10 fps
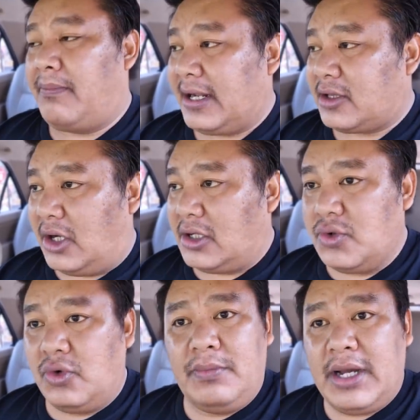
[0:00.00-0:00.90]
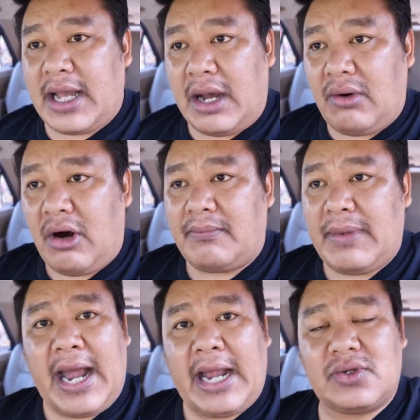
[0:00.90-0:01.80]
มาต่อสู้เมื่อเขาออก
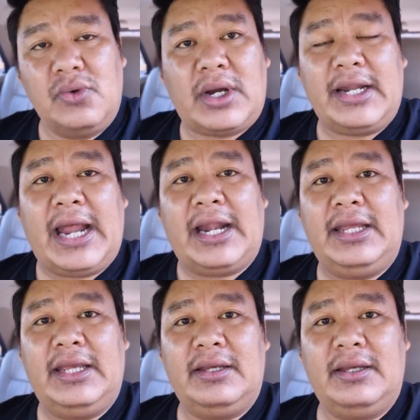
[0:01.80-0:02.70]
มาสู้ขนาดนี้